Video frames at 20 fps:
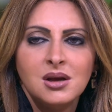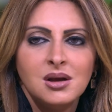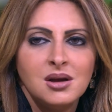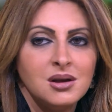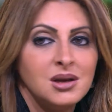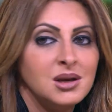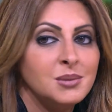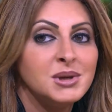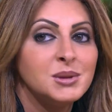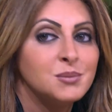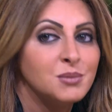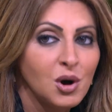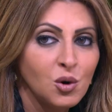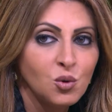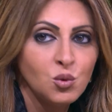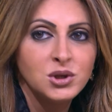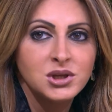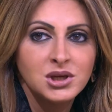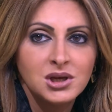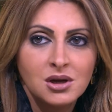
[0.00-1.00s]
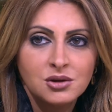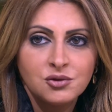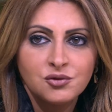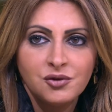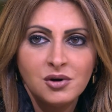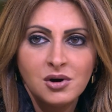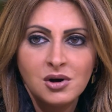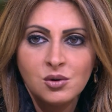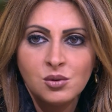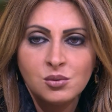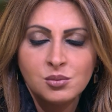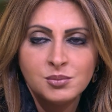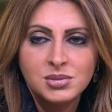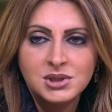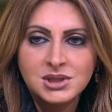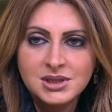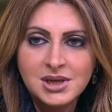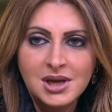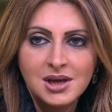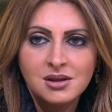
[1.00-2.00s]
اللي بتموت الاطفال
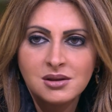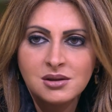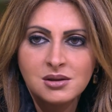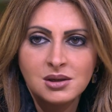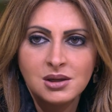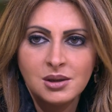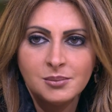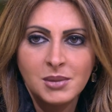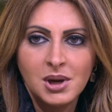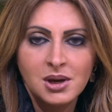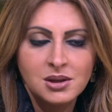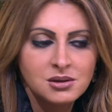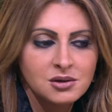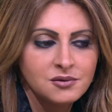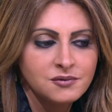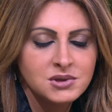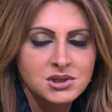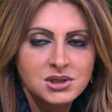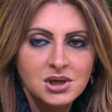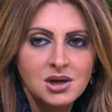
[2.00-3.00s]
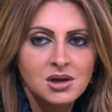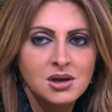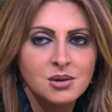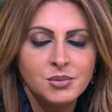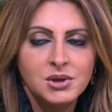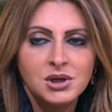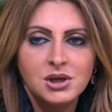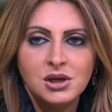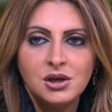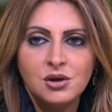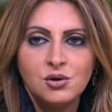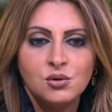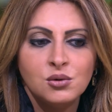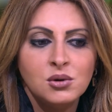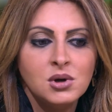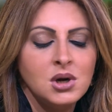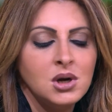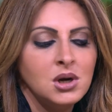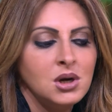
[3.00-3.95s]
وبالذات لما طفل صغير بيجيله